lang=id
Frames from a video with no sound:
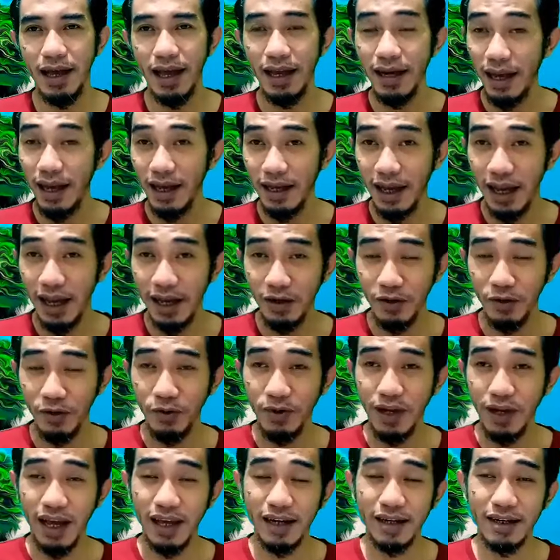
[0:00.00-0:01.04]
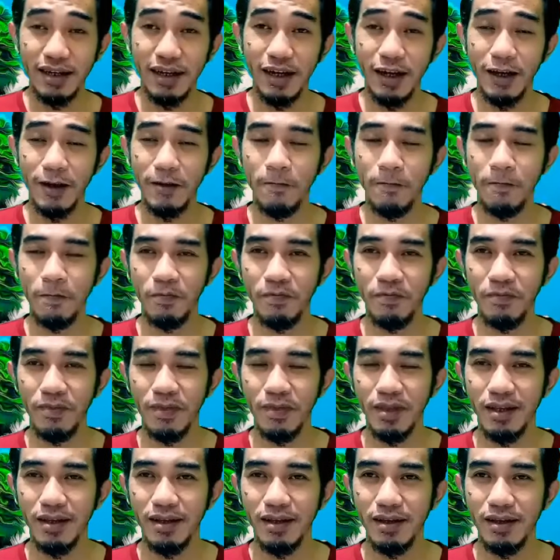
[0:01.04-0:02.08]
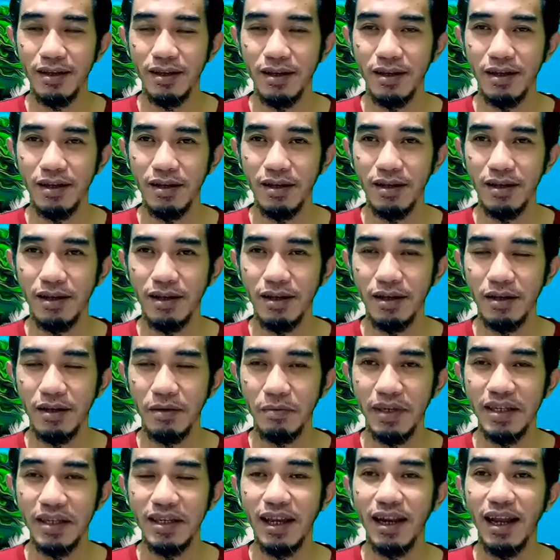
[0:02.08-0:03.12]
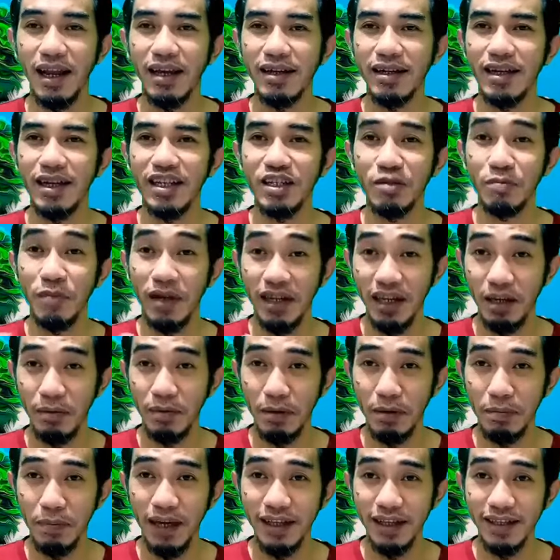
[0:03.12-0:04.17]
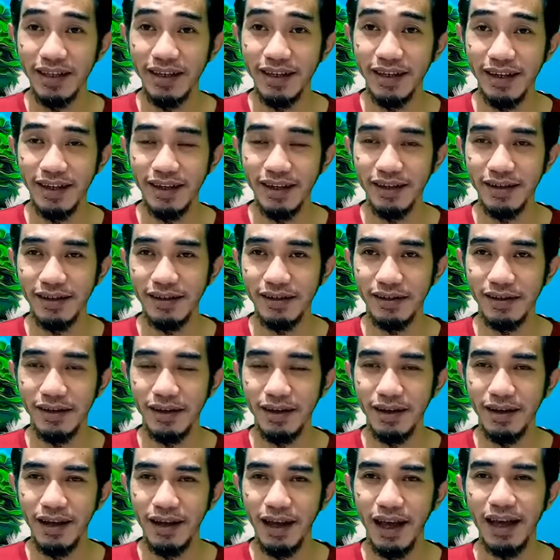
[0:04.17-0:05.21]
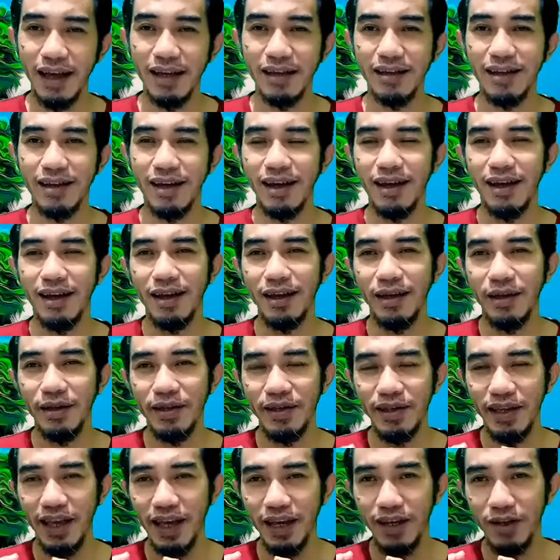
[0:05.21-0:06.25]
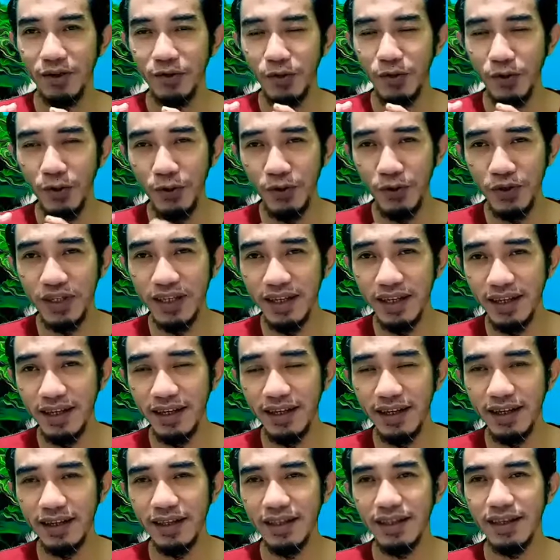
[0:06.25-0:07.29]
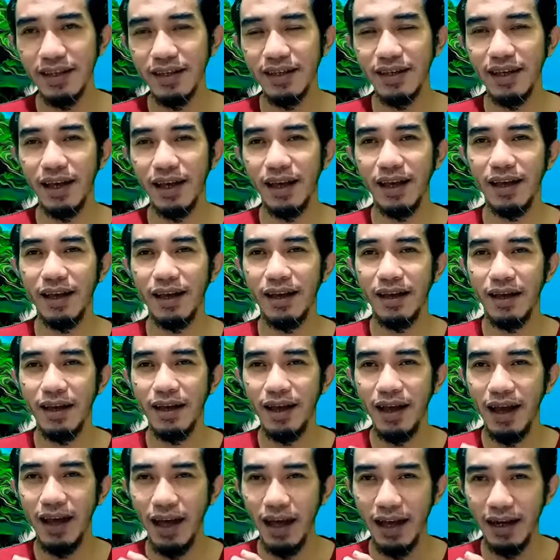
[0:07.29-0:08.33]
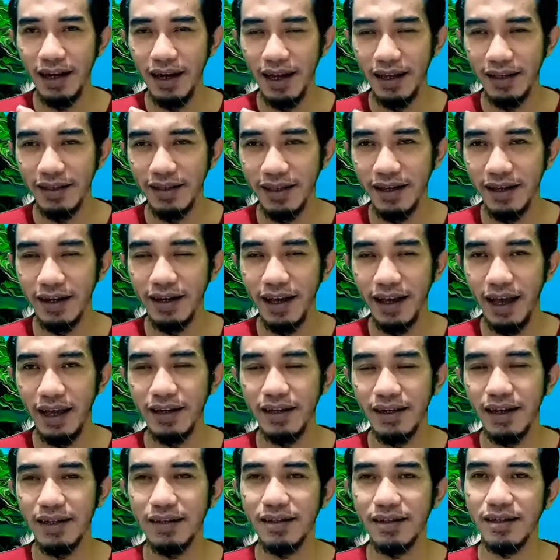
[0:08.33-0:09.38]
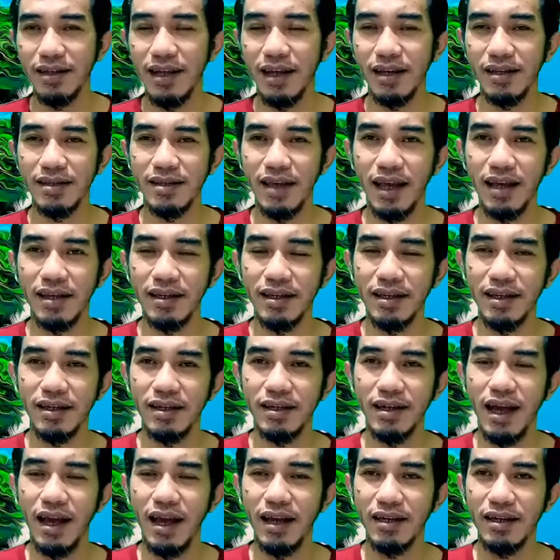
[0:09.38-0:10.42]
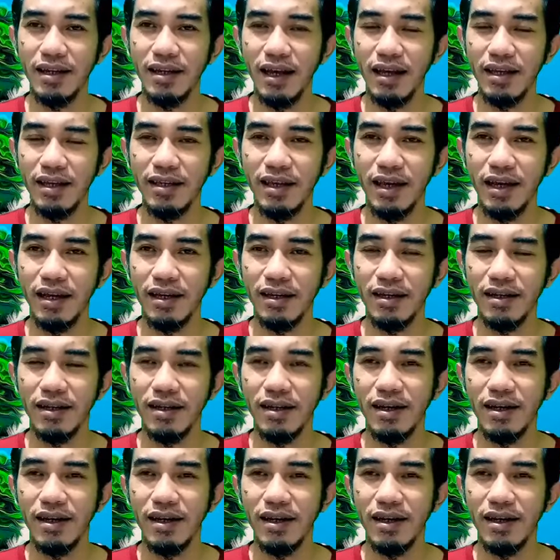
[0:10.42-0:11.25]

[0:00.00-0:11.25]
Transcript: anak kandung Anda. Misal, Anda sebagai bapak tiri, Anda yang ngurusi ketika anak tiri Anda sedang sakit, Anda yang